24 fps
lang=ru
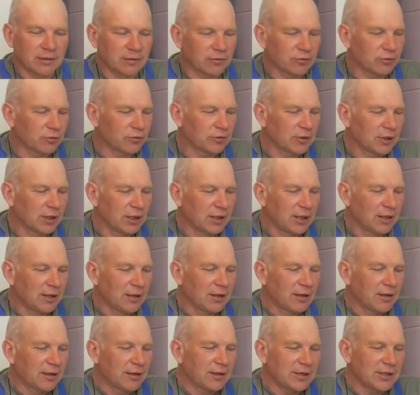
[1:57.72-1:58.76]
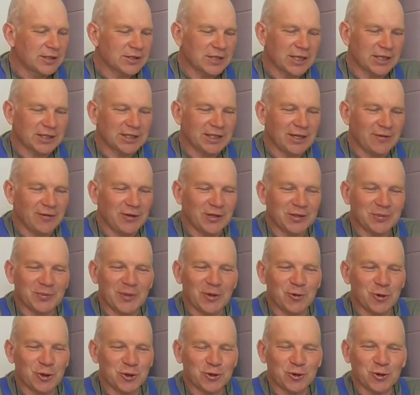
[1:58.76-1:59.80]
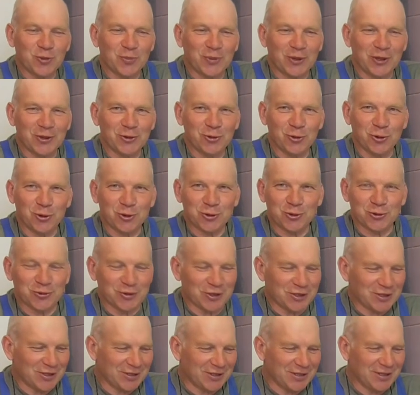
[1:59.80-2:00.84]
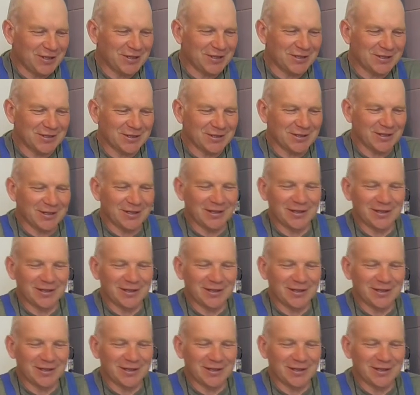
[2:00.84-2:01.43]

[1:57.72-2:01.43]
ну, изготавливает молочную продукцию, значит, из